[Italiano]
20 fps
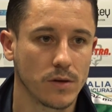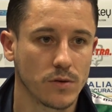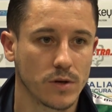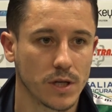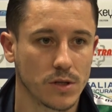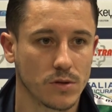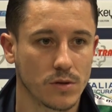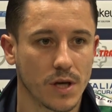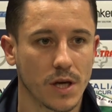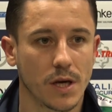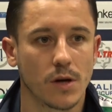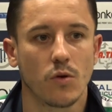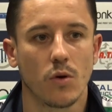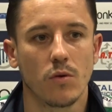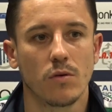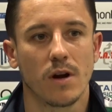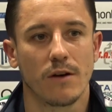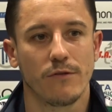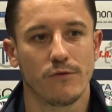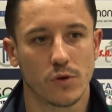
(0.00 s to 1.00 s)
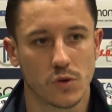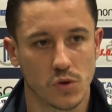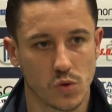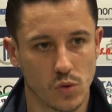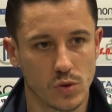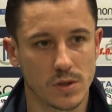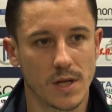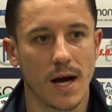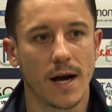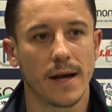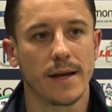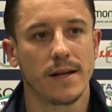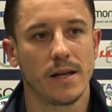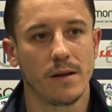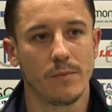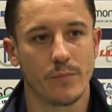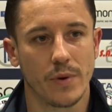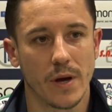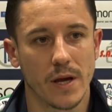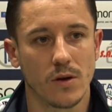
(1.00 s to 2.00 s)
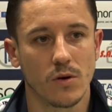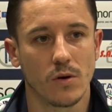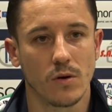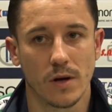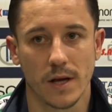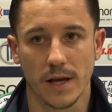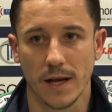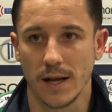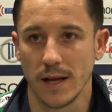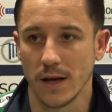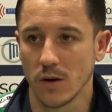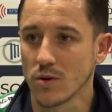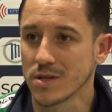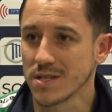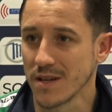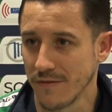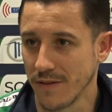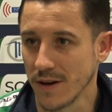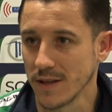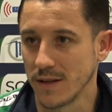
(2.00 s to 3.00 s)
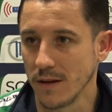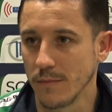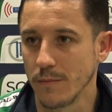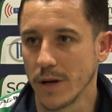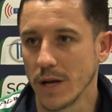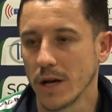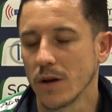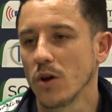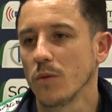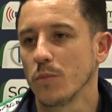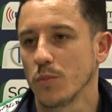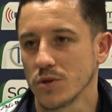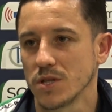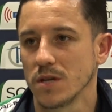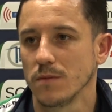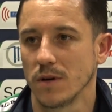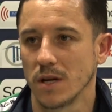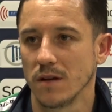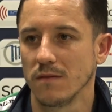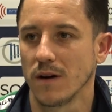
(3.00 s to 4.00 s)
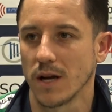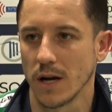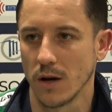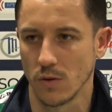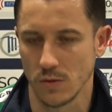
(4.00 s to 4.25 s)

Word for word: io credo che con la fortuna, l'impegno e le cose fatte bene noi possiamo arrivare